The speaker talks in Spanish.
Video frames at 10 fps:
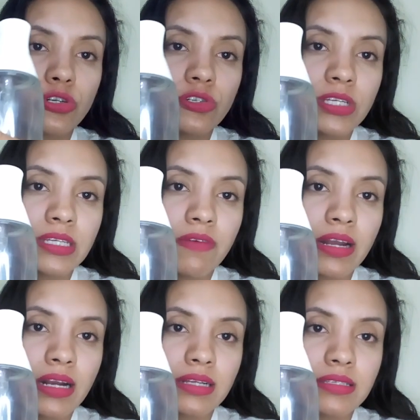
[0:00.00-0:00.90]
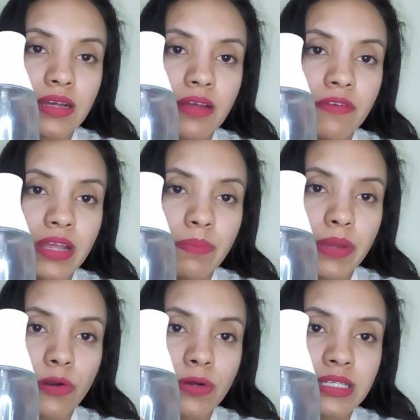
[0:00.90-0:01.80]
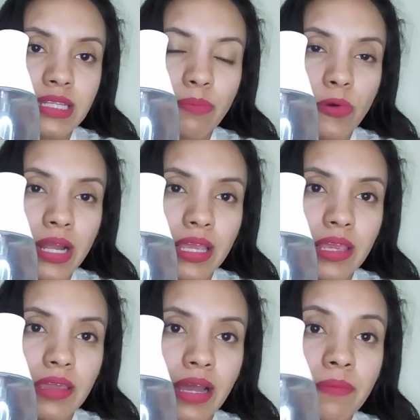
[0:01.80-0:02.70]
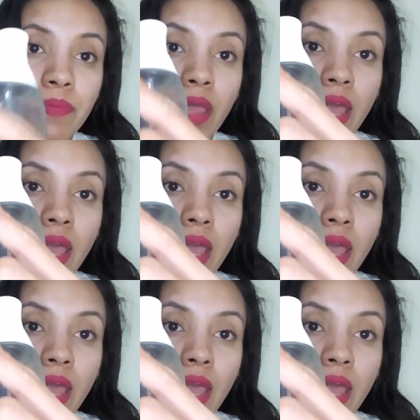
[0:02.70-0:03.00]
Yo no sé si van a alcanzar a ver, pero está por aquí ya.